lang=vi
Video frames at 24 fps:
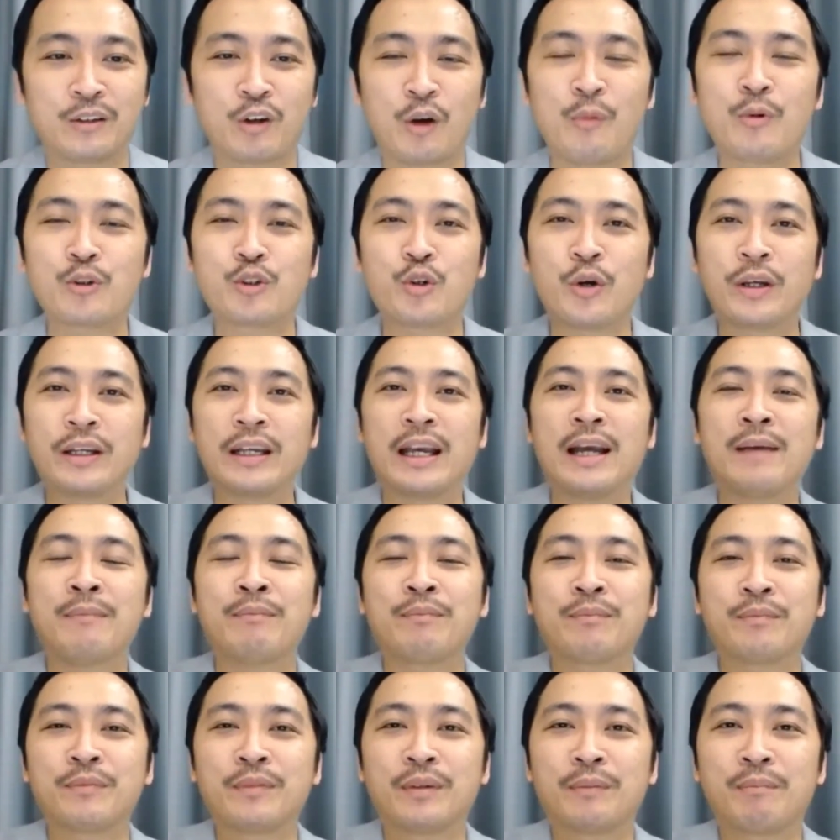Có một số anh
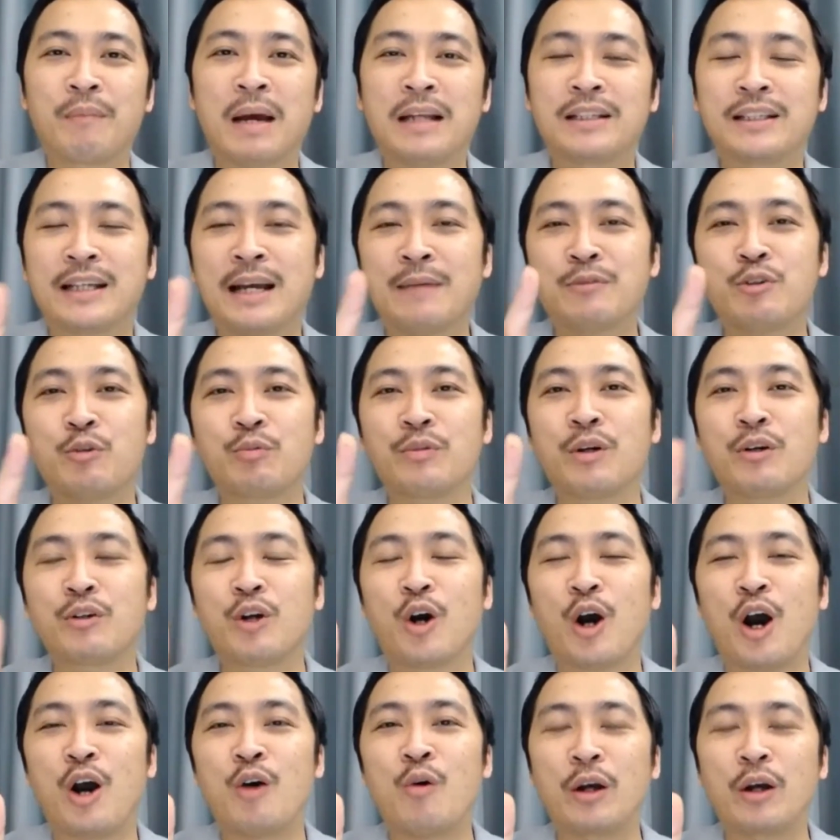em bạn chỉ áp dụng đâu
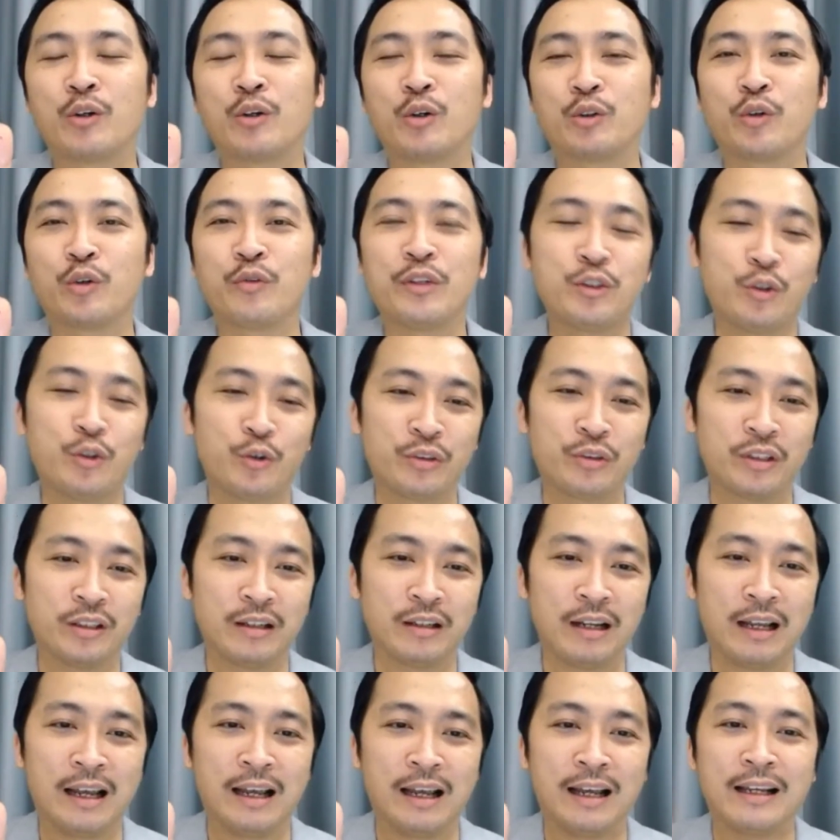đó khoảng độ, tôi ví dụ
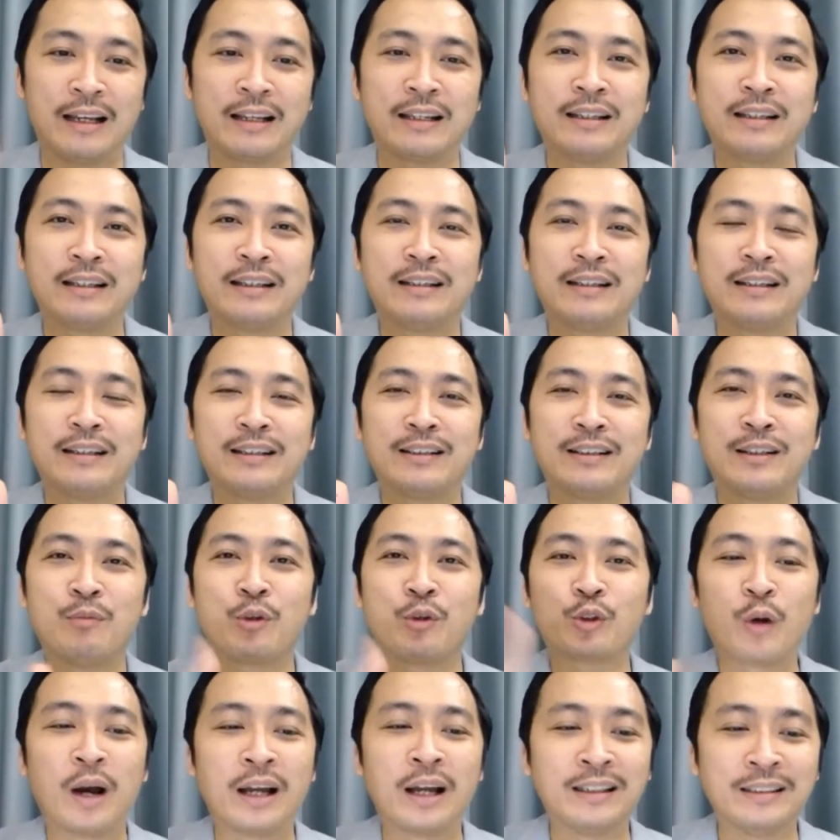như là
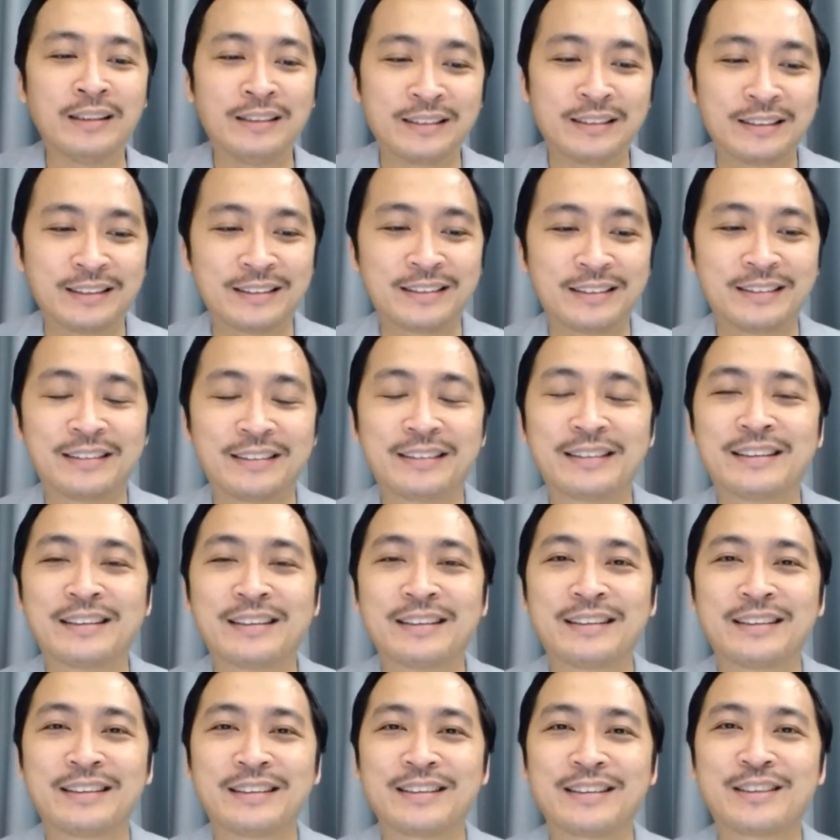được 1 tuần,
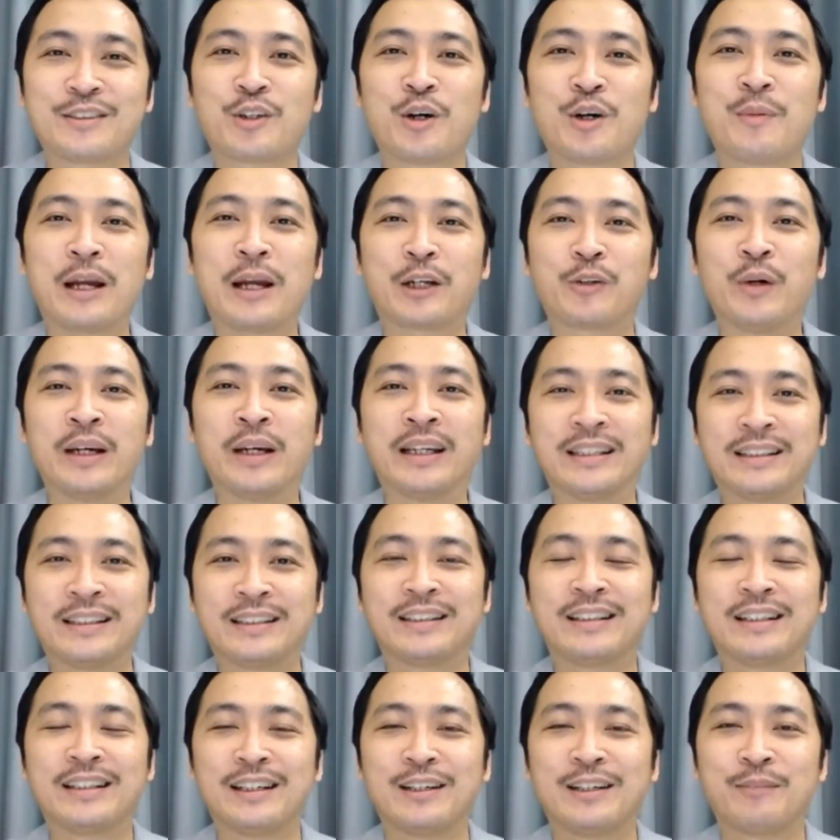sau đó bạn quên.
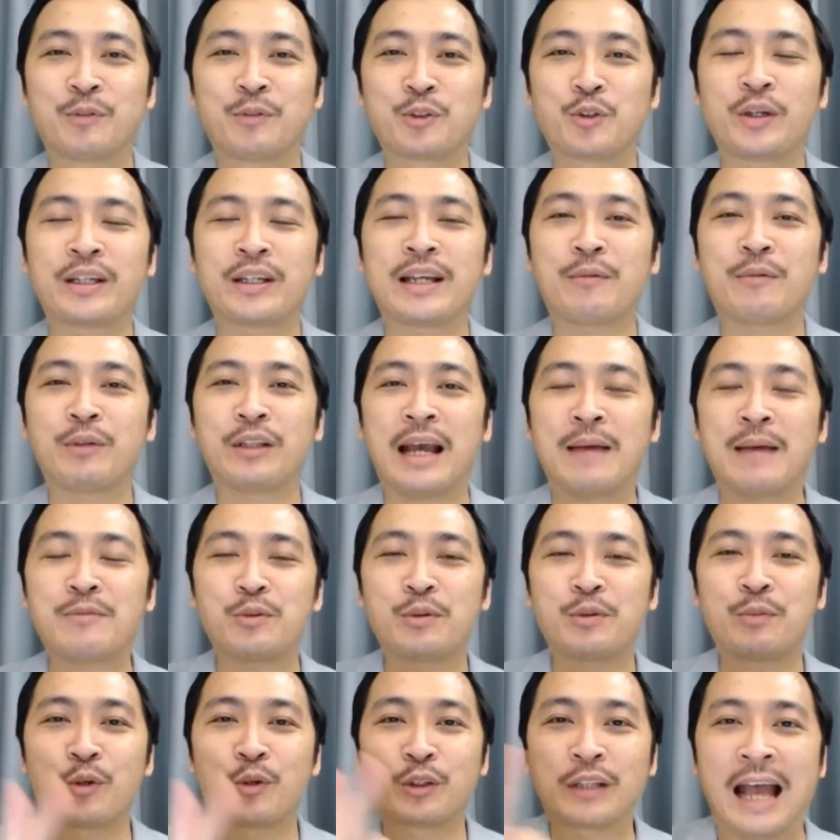Một số anh em có thể
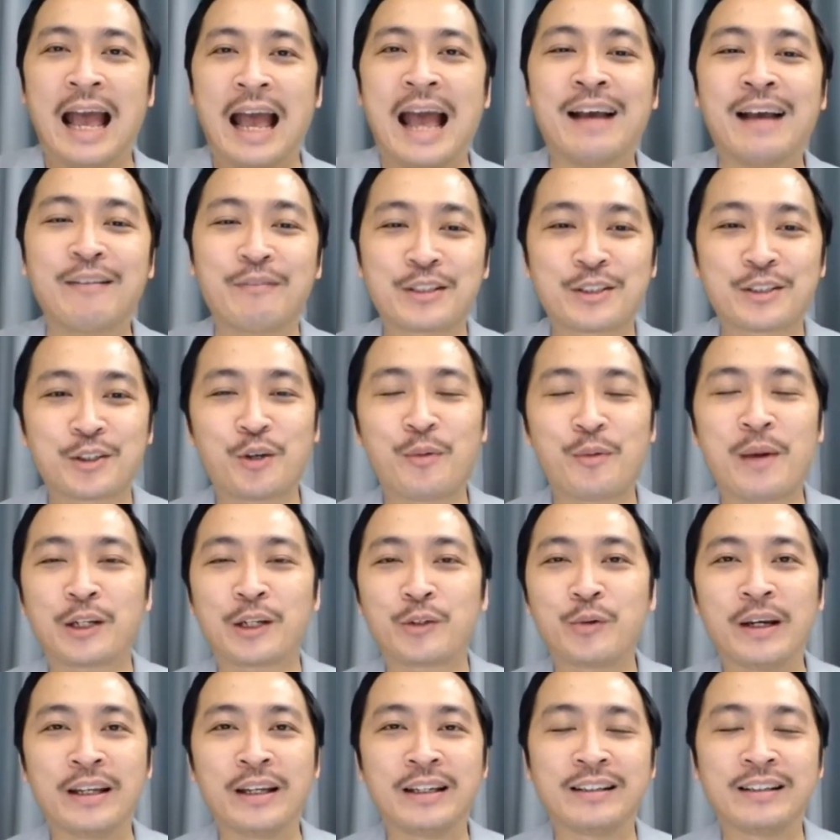áp dụng được 1 tháng và sau đó
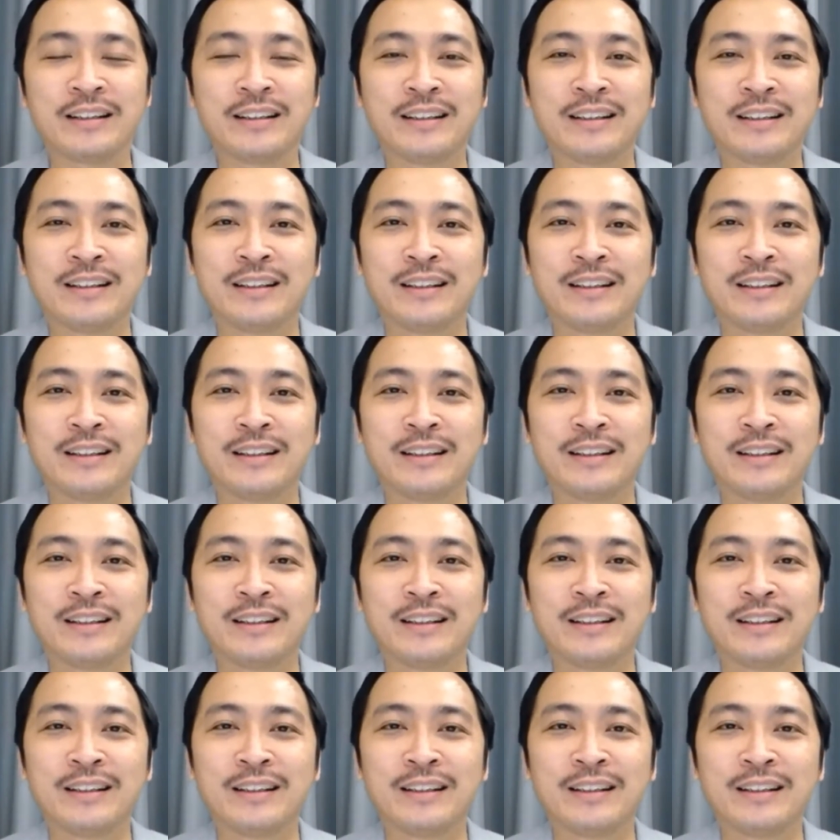bạn quên.